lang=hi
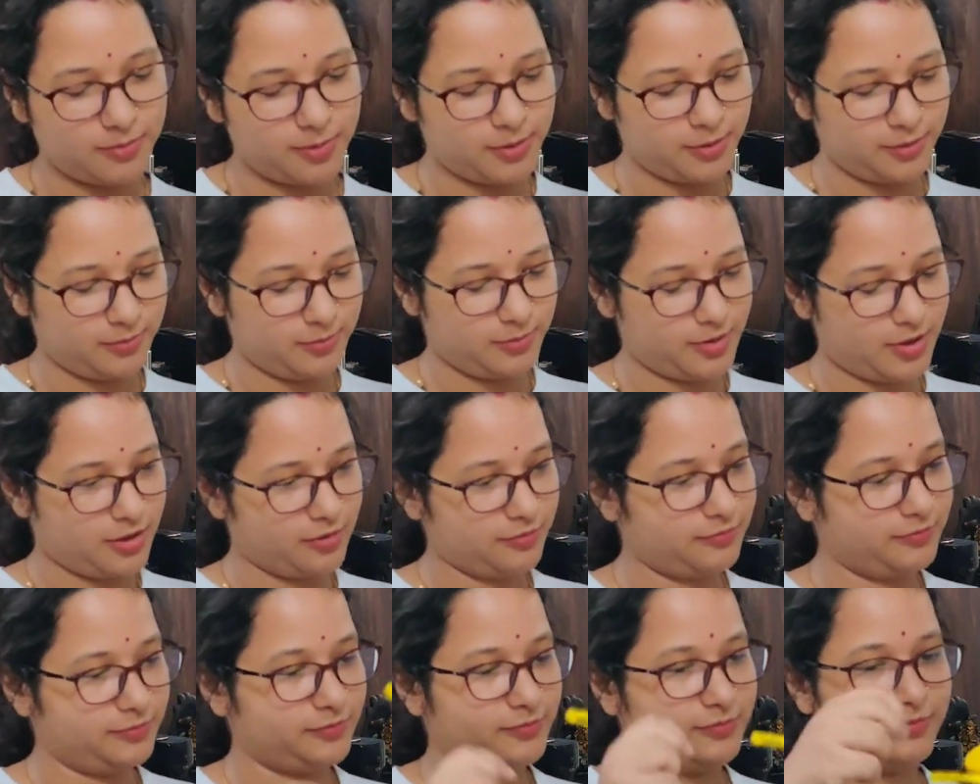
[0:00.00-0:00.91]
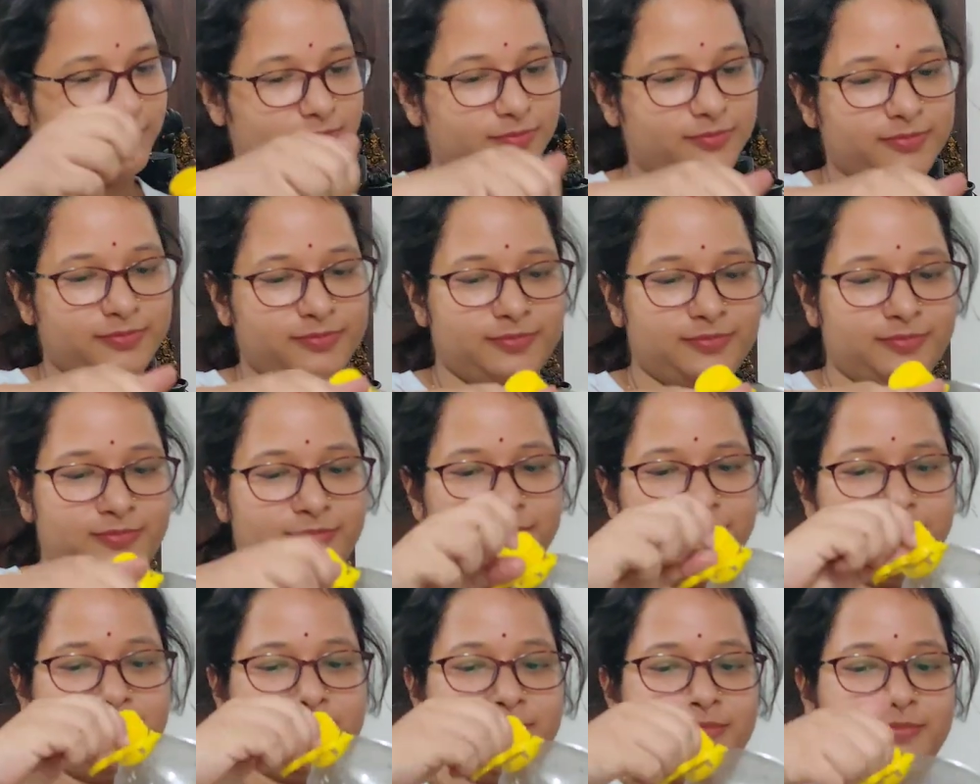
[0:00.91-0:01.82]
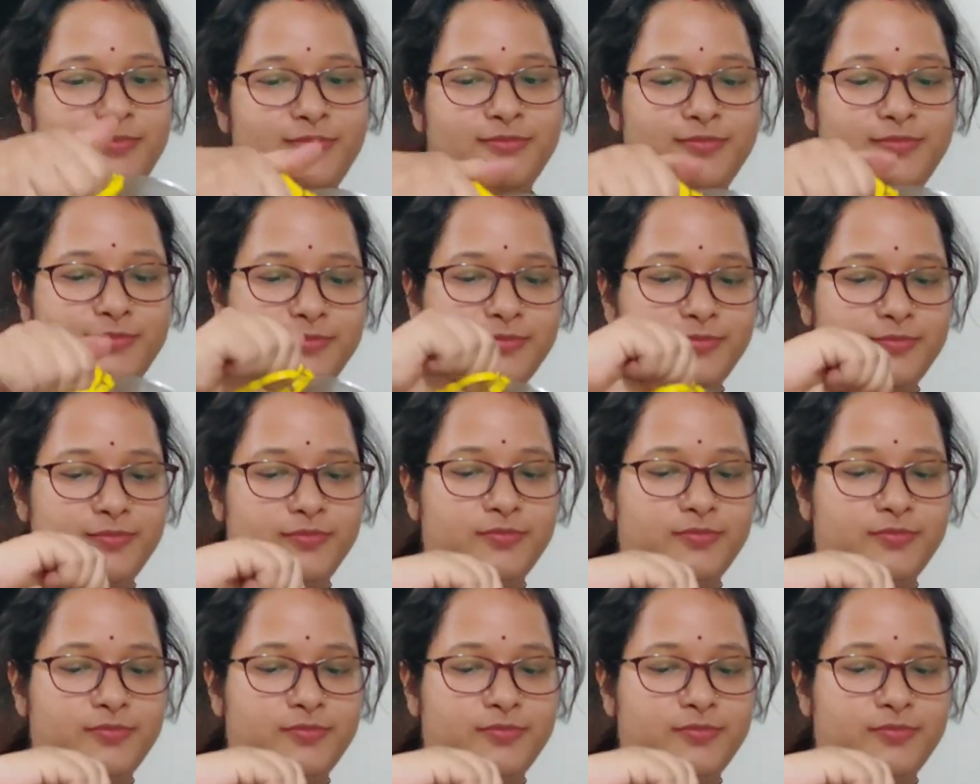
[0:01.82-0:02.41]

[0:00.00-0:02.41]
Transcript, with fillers: काम करना तो पूरा काम करो ऐसा आधा अधूरा काम नहीं